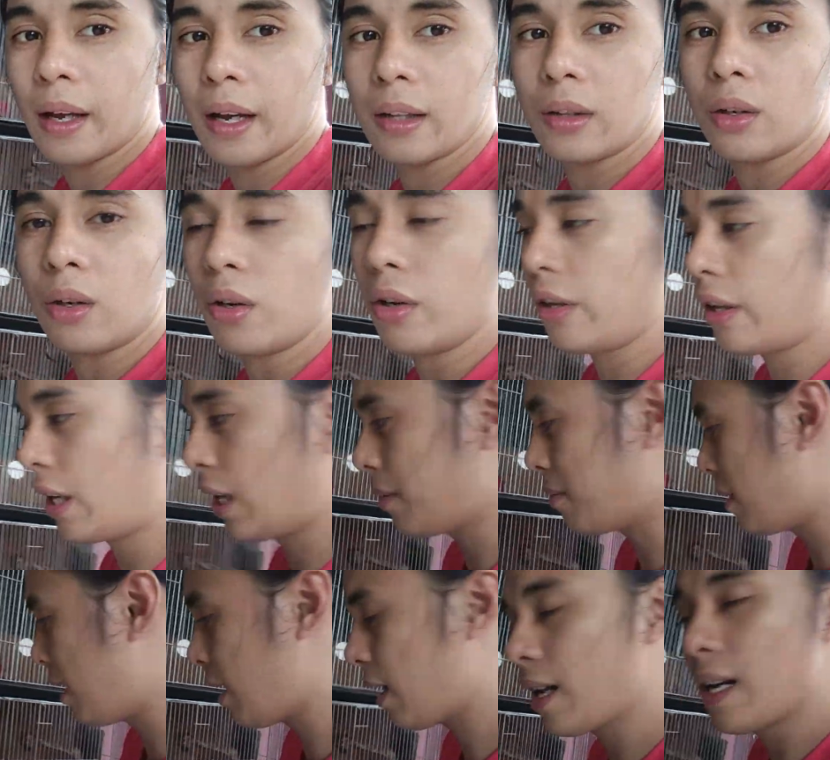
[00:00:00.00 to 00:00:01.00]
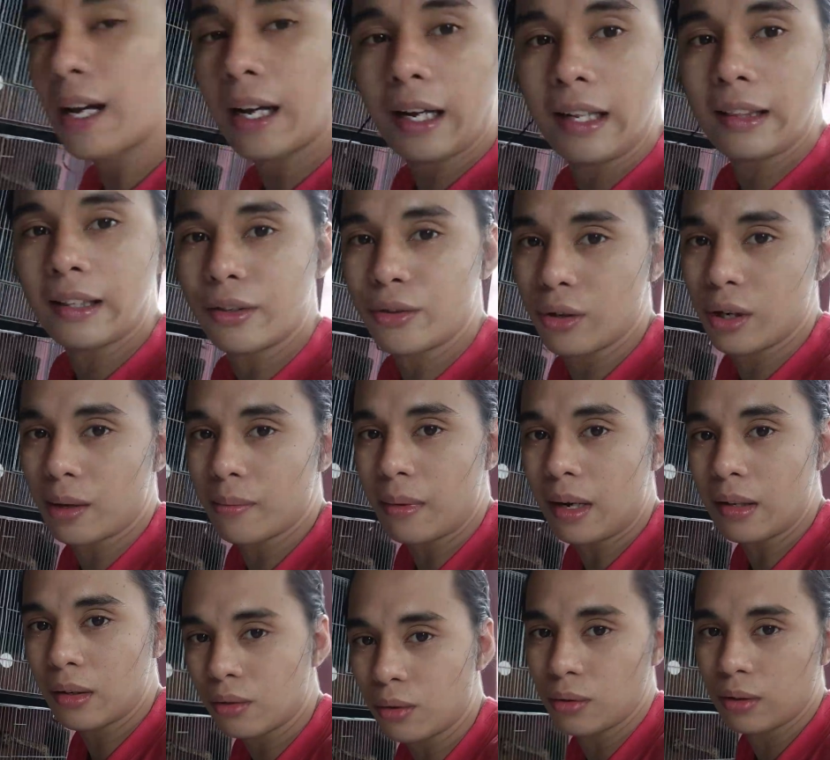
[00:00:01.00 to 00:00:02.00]
ito yung kinamaha, nakita nyo
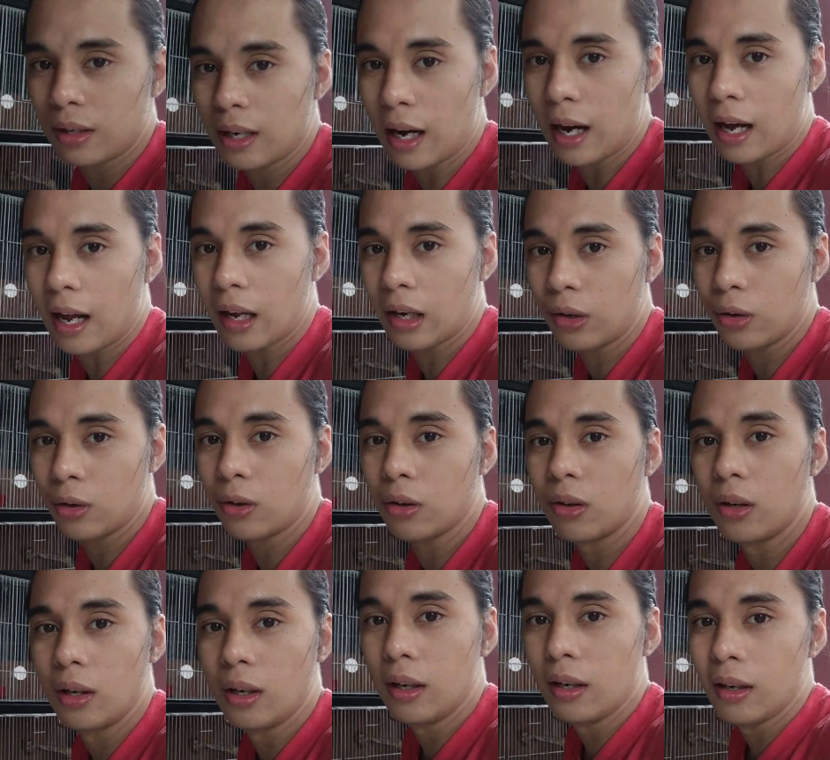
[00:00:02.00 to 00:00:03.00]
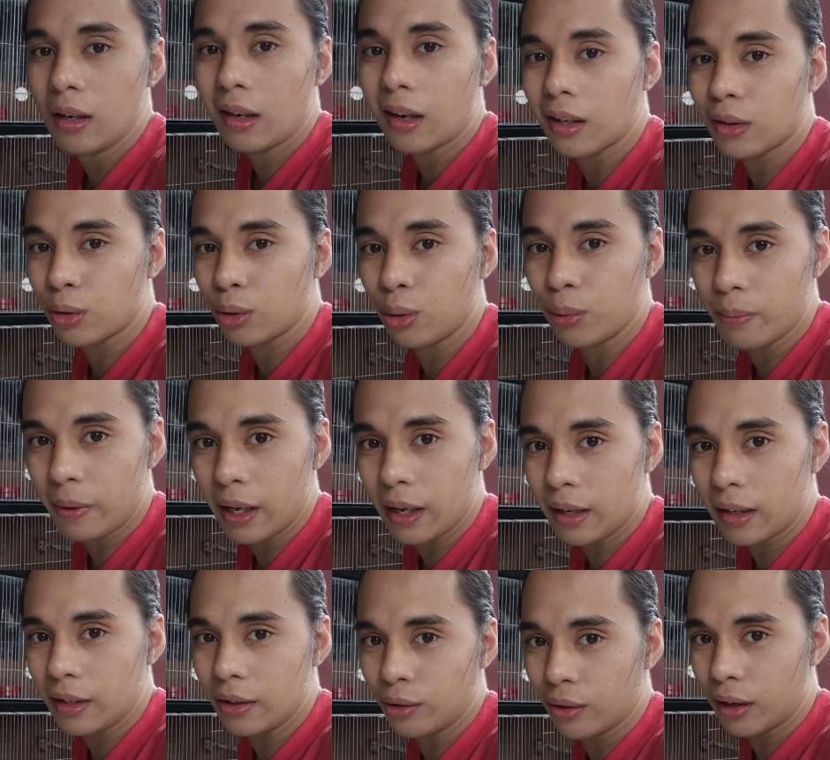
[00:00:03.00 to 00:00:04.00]
naman kung gaano
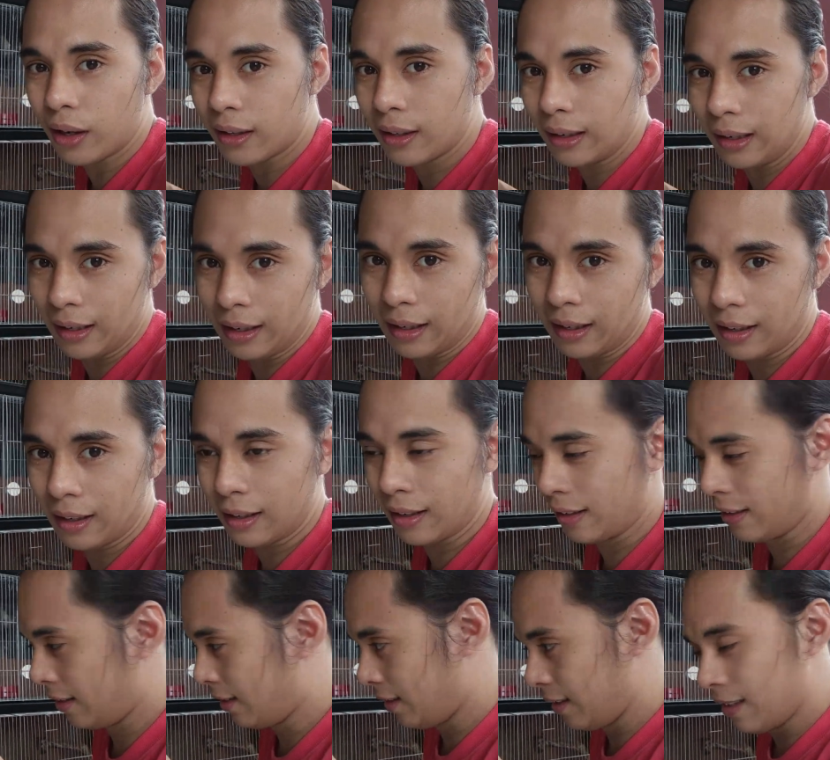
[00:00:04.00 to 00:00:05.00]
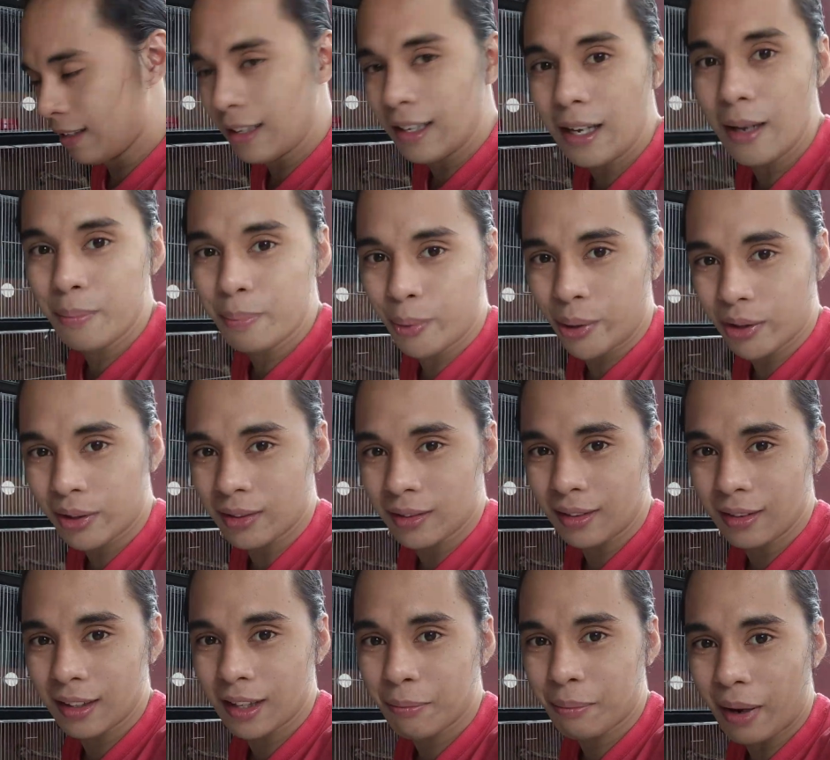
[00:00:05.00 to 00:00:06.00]
katubig yung kanilang ipot
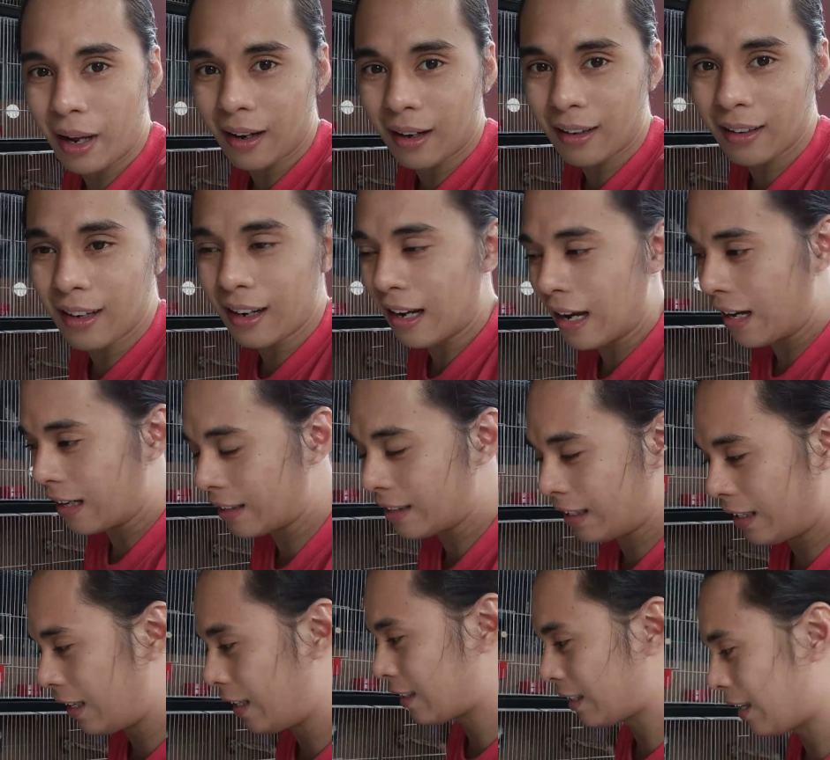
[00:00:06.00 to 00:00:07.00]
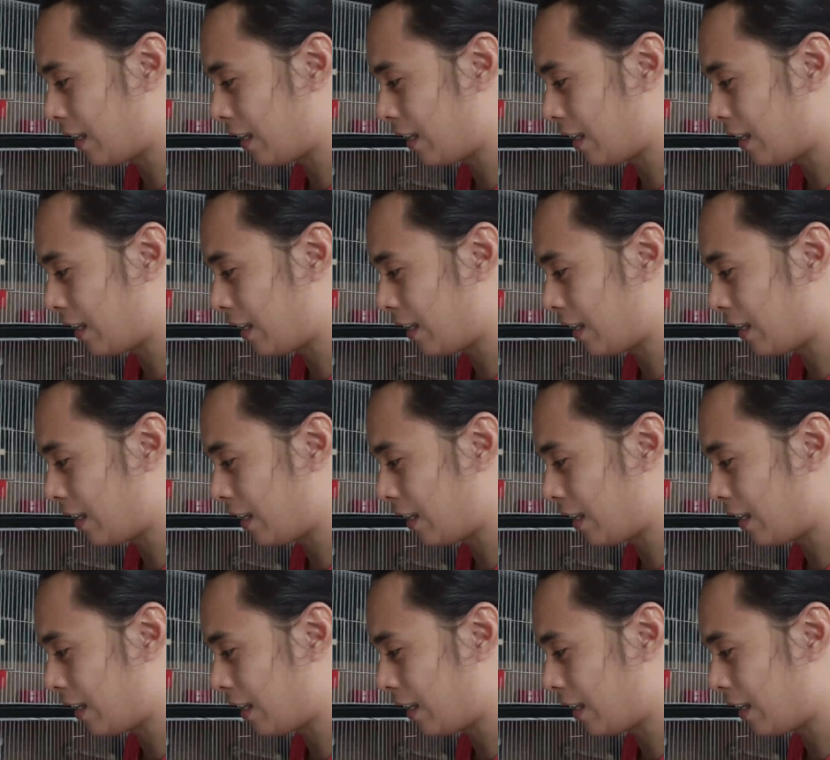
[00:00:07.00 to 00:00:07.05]
na parang nakakadiri